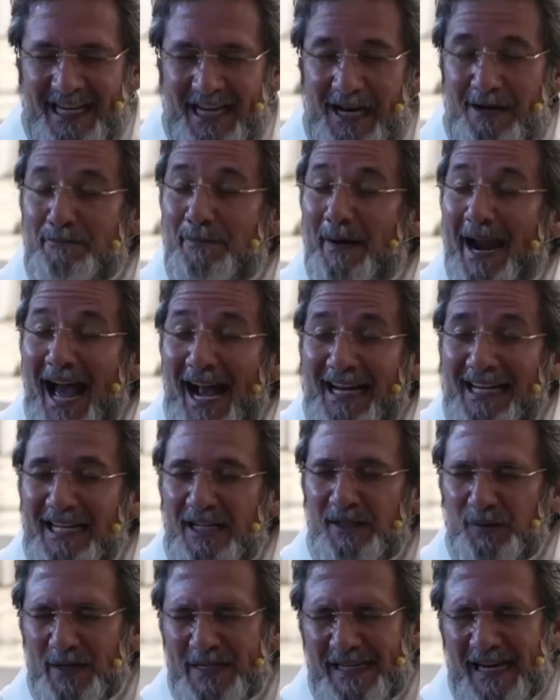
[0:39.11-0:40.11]
El
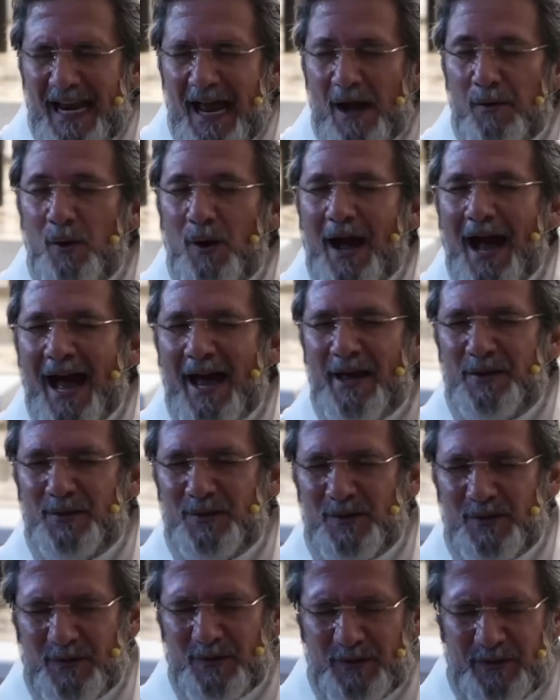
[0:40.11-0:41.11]
paráclito es el
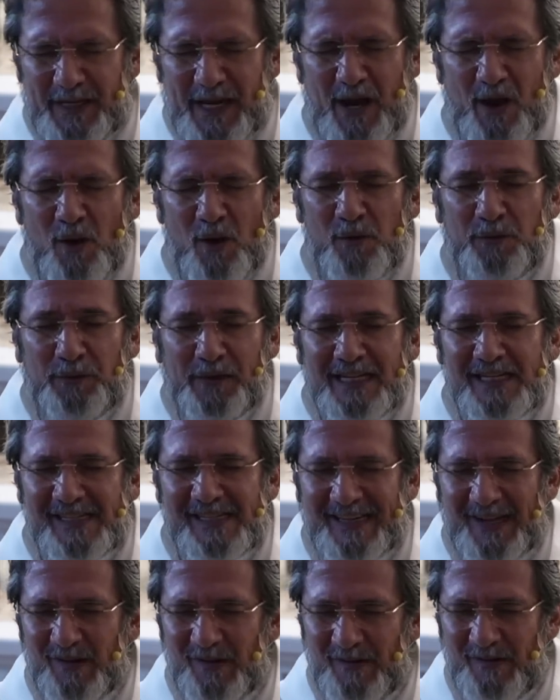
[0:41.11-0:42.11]
abogado de
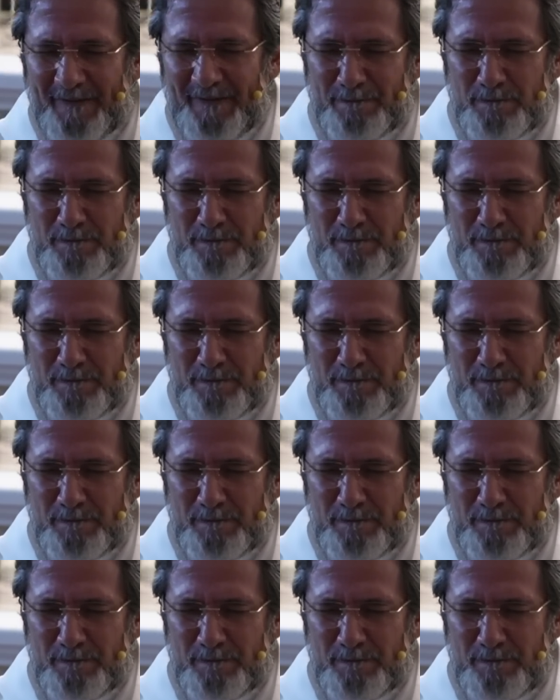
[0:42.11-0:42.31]
oficio